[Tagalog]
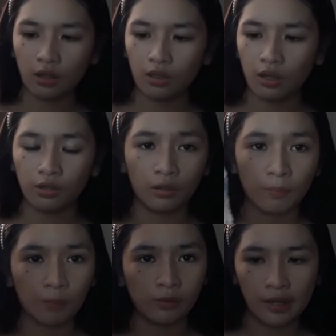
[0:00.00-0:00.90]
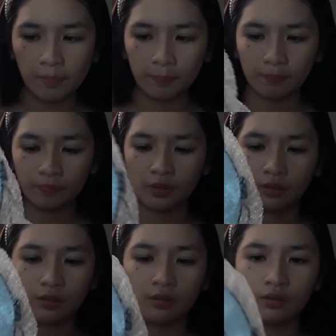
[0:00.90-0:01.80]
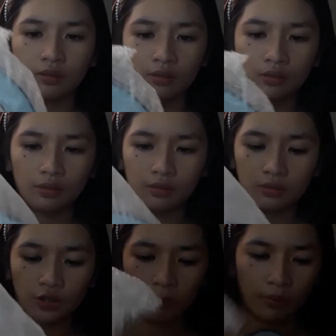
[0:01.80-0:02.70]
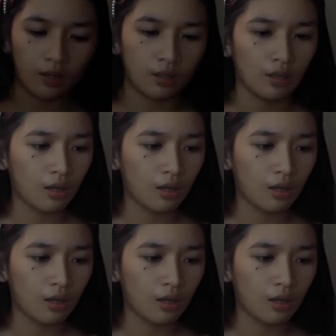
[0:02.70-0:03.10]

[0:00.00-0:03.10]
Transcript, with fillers: another bubble wrap. Siyempre.